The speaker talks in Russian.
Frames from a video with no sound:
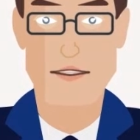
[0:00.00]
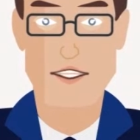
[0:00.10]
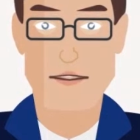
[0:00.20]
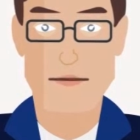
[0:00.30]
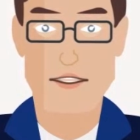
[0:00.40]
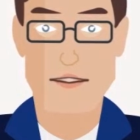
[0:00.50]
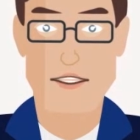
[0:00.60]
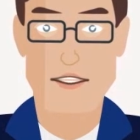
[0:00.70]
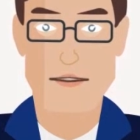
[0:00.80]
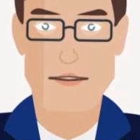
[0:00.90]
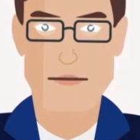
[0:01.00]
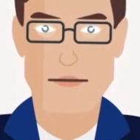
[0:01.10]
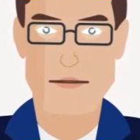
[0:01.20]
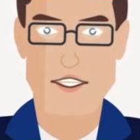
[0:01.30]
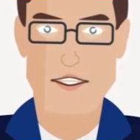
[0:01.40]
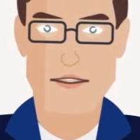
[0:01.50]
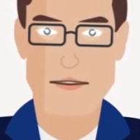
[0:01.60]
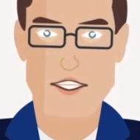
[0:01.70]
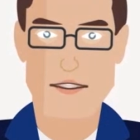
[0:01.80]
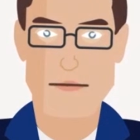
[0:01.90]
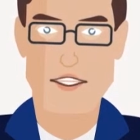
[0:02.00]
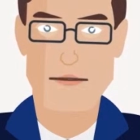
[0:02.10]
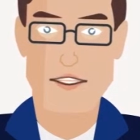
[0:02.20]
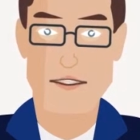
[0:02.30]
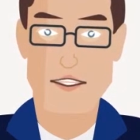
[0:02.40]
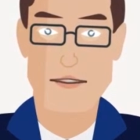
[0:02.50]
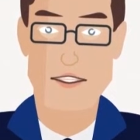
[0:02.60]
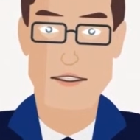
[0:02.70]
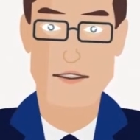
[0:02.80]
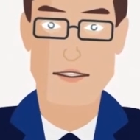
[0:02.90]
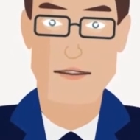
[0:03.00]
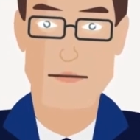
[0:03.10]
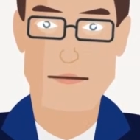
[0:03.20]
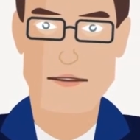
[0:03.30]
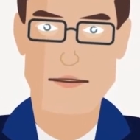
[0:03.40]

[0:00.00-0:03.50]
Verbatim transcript: высоких позициях по всем ключевым запросам.